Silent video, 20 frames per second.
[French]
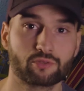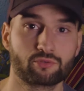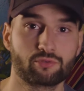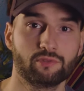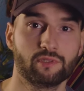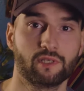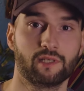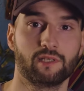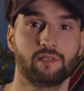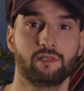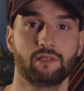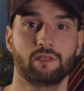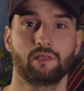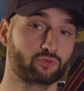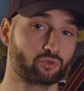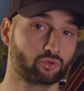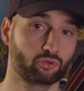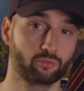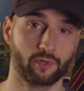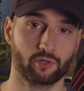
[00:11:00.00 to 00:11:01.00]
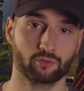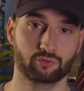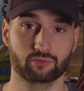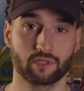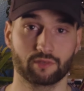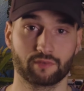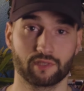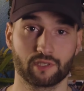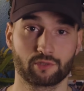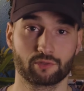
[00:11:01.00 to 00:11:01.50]
un tunnel, surtout pas en dessous
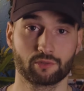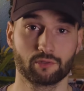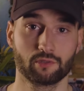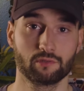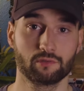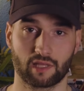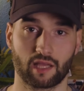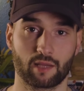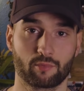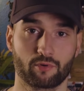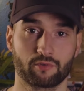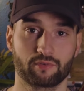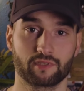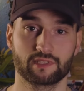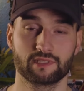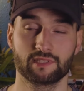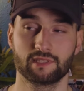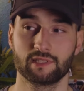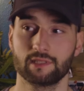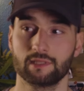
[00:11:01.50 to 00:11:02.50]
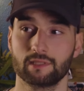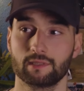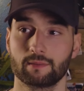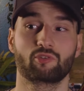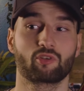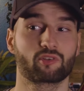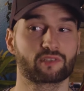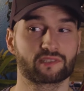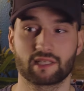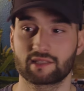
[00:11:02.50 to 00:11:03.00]
d'un véhicule, très mauvaise idée,
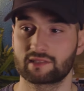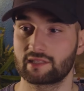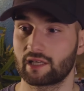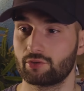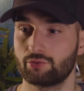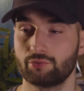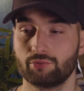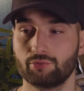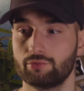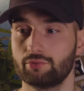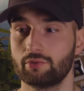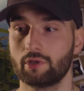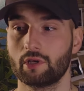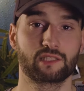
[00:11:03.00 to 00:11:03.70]
dans un talus.